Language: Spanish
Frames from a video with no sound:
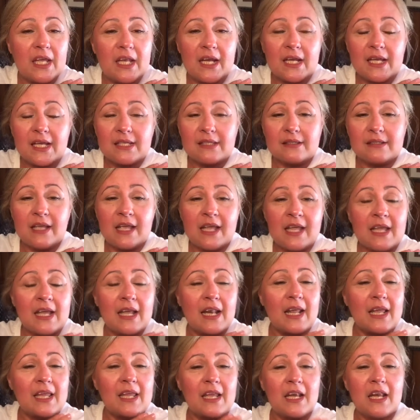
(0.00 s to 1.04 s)
quiera que estén,
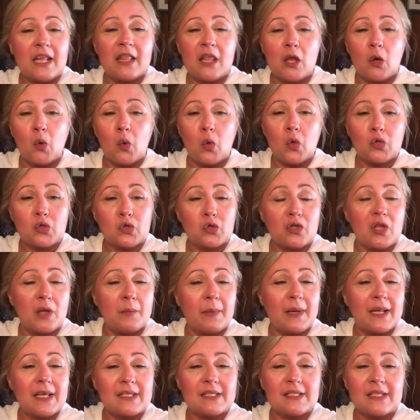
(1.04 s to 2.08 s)
que las llene de gozo, de
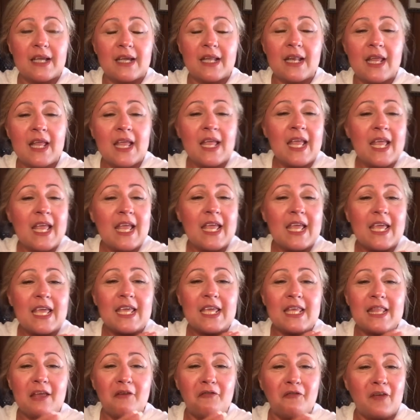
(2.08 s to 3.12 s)
placer
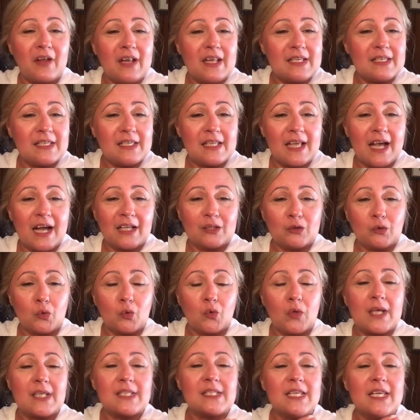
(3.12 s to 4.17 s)
y de felicidad a
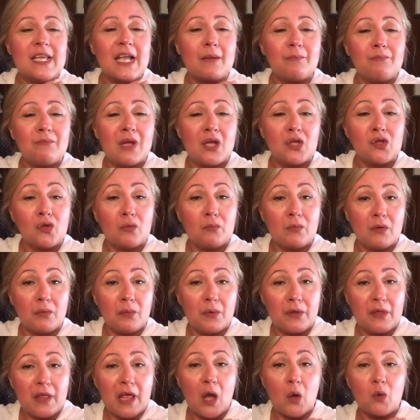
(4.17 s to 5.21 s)
todas. Sigan viendo mis
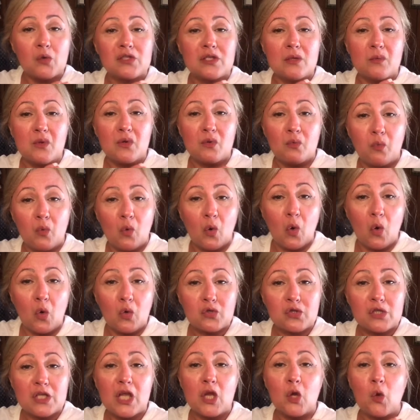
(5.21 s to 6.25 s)
videos y mis
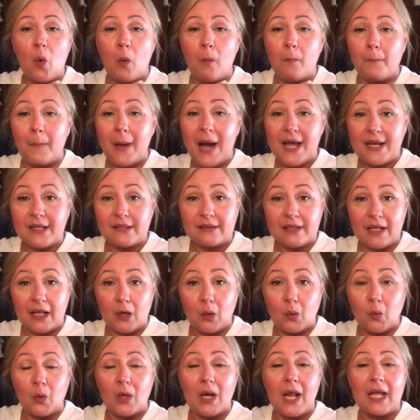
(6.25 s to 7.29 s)
blogs y
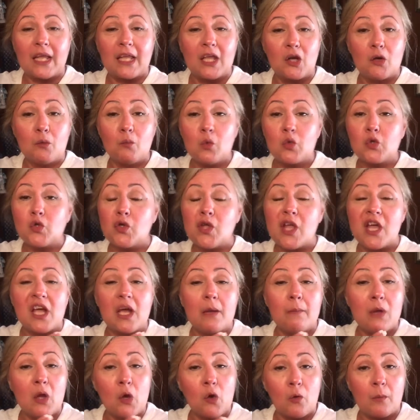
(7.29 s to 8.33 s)
compártanlo. Las quiero mucho y
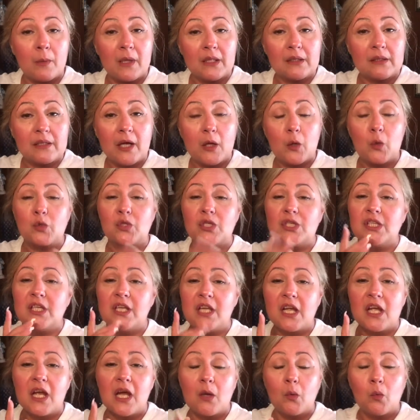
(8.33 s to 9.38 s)
háganme en comentarios. Si
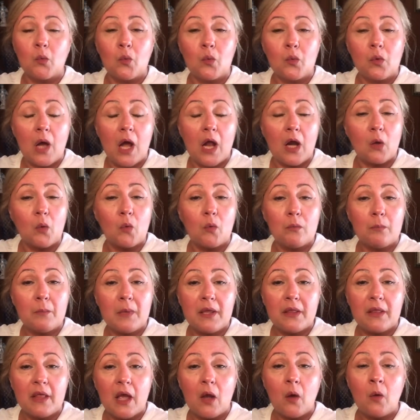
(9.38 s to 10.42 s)
tienen algún, algún
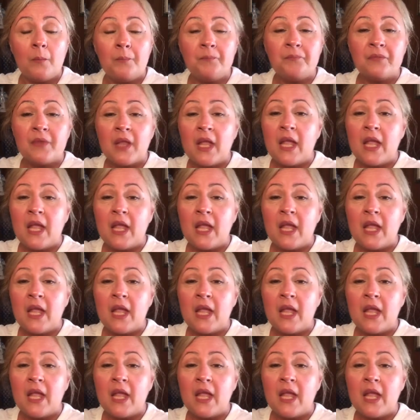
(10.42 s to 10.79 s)
video